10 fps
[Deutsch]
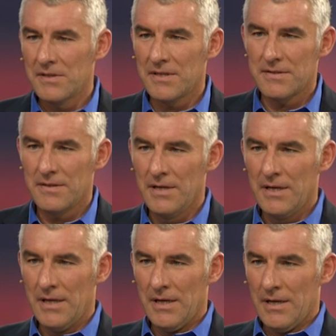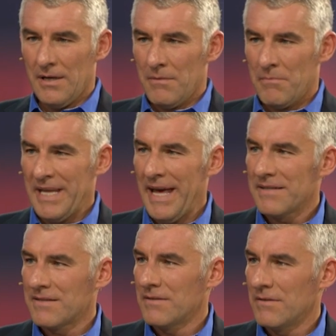ich das mit
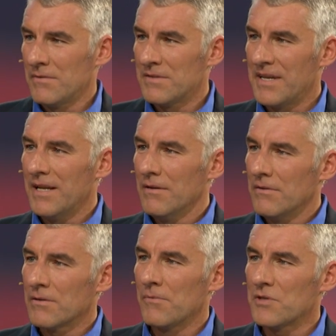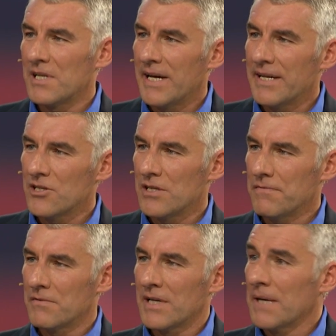Herz und Seele und großer
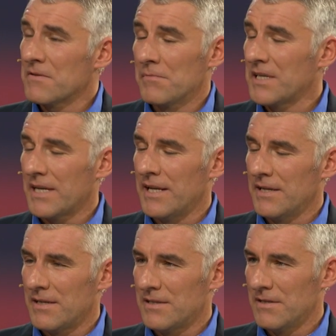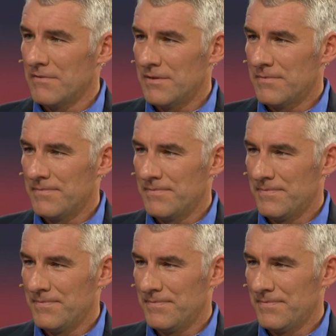Leidenschaft und dann gibt es nämlich keine Alternative.
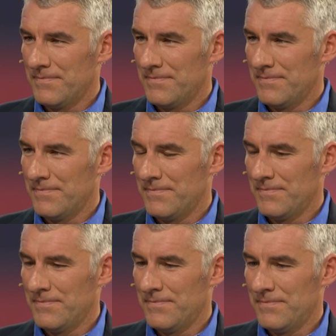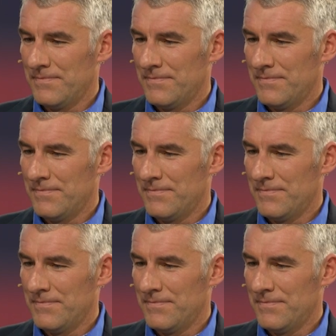Das ist eine